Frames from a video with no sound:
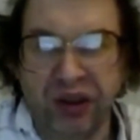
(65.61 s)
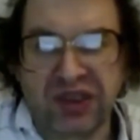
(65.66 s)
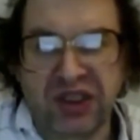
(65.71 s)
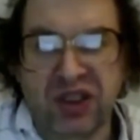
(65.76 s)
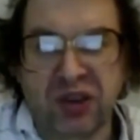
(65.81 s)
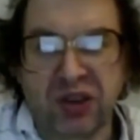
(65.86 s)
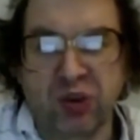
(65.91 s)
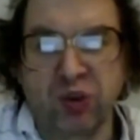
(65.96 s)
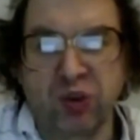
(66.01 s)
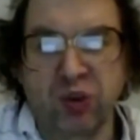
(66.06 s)

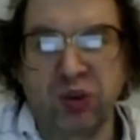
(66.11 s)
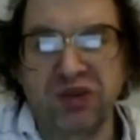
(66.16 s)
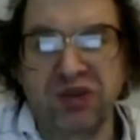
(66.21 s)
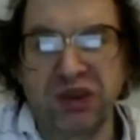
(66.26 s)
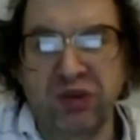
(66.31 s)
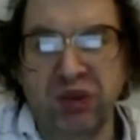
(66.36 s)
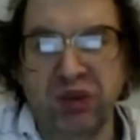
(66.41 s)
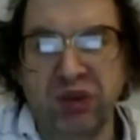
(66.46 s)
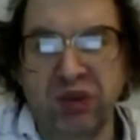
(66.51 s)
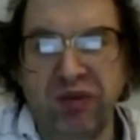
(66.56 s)
Зачастую
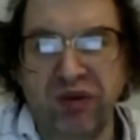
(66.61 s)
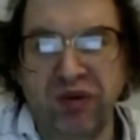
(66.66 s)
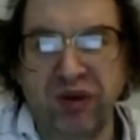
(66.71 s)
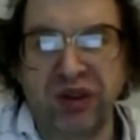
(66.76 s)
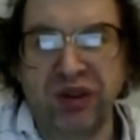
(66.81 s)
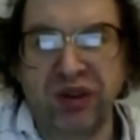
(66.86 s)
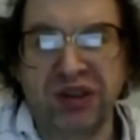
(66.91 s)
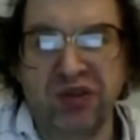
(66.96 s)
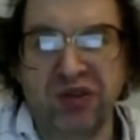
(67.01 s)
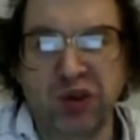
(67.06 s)
всего
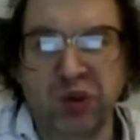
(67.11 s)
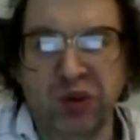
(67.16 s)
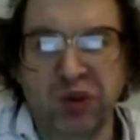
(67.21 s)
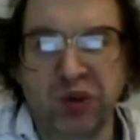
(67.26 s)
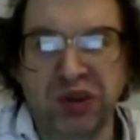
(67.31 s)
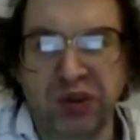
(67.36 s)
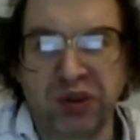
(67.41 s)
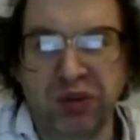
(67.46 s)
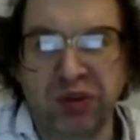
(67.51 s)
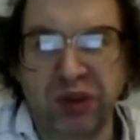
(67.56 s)
добивается в
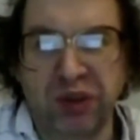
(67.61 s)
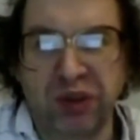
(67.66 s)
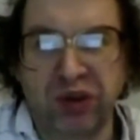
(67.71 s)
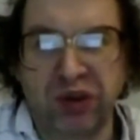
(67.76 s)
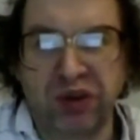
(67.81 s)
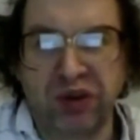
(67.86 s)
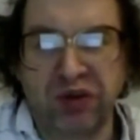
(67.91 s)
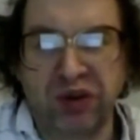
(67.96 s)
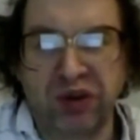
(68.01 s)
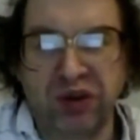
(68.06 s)
юности, потому
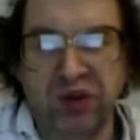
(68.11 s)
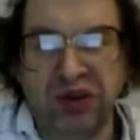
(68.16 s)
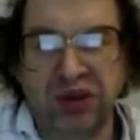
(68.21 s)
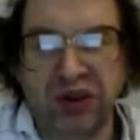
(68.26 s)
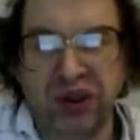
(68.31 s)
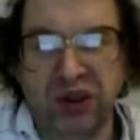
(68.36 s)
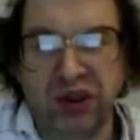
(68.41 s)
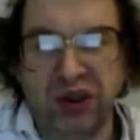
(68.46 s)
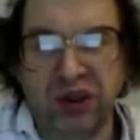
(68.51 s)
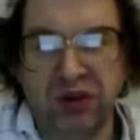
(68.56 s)
что в
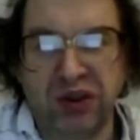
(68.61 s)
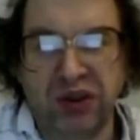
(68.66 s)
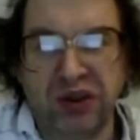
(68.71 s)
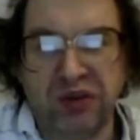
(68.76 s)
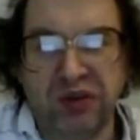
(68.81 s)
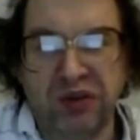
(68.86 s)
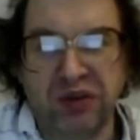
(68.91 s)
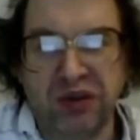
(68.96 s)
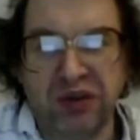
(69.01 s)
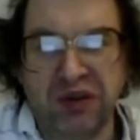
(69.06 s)
юности еще
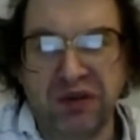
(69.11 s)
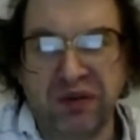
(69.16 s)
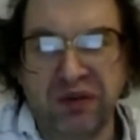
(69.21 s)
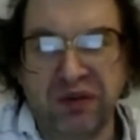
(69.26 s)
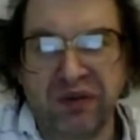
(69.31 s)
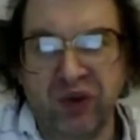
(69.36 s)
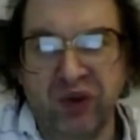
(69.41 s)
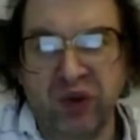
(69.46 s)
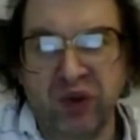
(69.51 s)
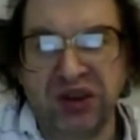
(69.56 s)
не
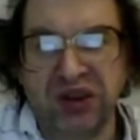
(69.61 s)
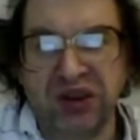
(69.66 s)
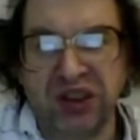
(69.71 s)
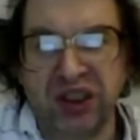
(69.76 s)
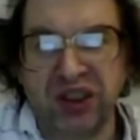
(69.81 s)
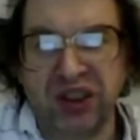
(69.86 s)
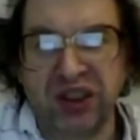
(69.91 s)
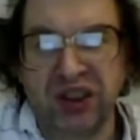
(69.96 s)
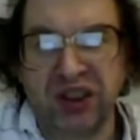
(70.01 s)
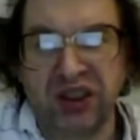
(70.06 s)
в
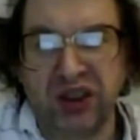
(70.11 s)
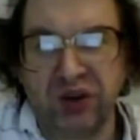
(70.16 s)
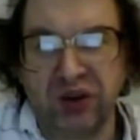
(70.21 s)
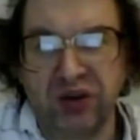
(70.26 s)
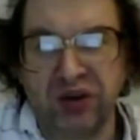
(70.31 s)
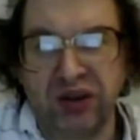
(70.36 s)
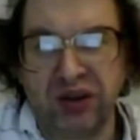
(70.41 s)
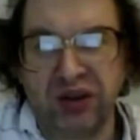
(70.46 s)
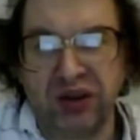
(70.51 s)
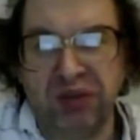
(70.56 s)
юности человек
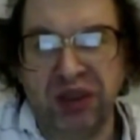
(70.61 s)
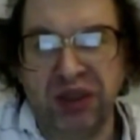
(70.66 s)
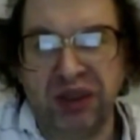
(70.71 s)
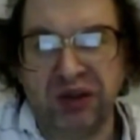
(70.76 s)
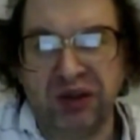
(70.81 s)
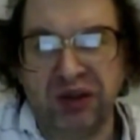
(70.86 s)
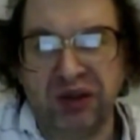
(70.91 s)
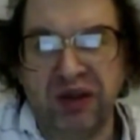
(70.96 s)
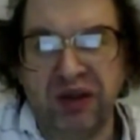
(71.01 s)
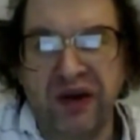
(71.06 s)
еще не
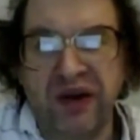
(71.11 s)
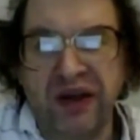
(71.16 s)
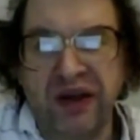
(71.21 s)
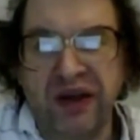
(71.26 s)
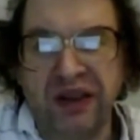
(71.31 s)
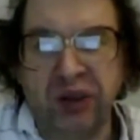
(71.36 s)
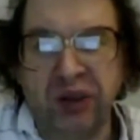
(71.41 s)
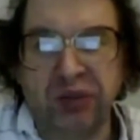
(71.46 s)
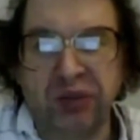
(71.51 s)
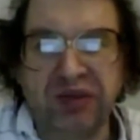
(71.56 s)
имеет,
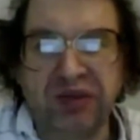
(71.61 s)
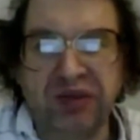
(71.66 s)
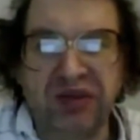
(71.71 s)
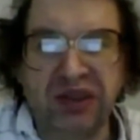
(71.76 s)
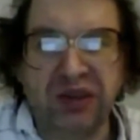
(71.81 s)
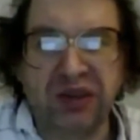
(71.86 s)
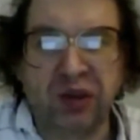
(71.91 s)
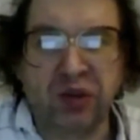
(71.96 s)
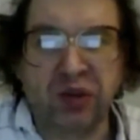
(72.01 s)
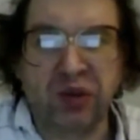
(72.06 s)
на нем не
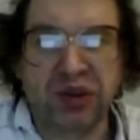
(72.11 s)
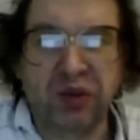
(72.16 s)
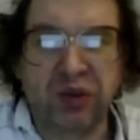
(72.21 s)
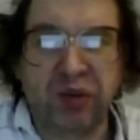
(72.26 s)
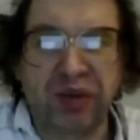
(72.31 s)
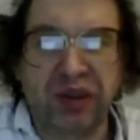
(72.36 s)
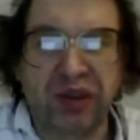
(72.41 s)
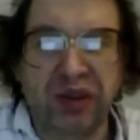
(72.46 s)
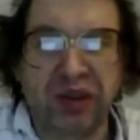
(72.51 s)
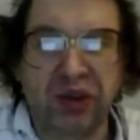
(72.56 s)
везет груз его
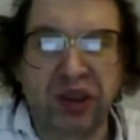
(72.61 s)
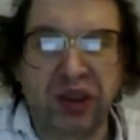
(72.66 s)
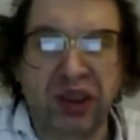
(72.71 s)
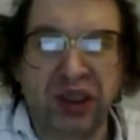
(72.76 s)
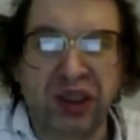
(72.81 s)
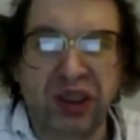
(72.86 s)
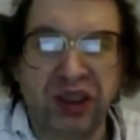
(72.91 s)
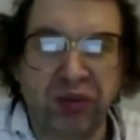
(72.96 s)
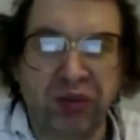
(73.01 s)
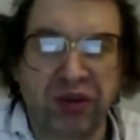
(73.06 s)

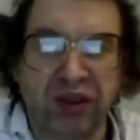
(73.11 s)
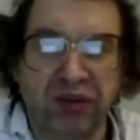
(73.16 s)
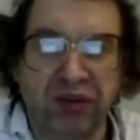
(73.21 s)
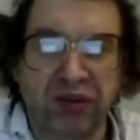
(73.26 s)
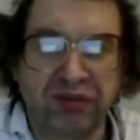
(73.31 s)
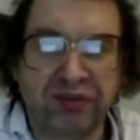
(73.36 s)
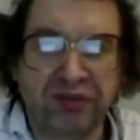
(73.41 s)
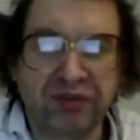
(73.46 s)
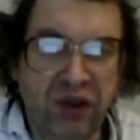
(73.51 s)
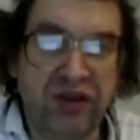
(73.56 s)
предыдущих ошибок.
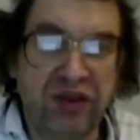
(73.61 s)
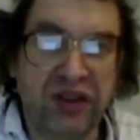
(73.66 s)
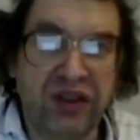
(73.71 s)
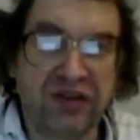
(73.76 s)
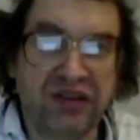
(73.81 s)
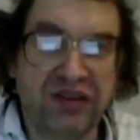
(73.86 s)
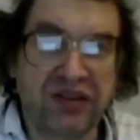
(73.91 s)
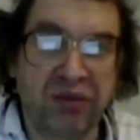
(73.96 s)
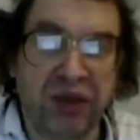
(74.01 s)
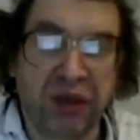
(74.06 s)
Он
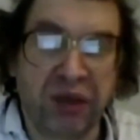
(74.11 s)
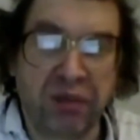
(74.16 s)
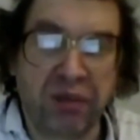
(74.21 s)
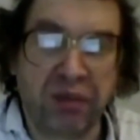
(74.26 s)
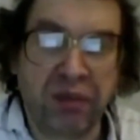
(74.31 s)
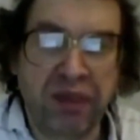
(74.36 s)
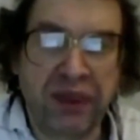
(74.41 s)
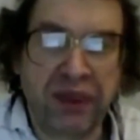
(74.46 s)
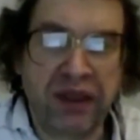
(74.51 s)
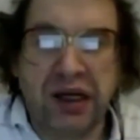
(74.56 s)
верит в себя.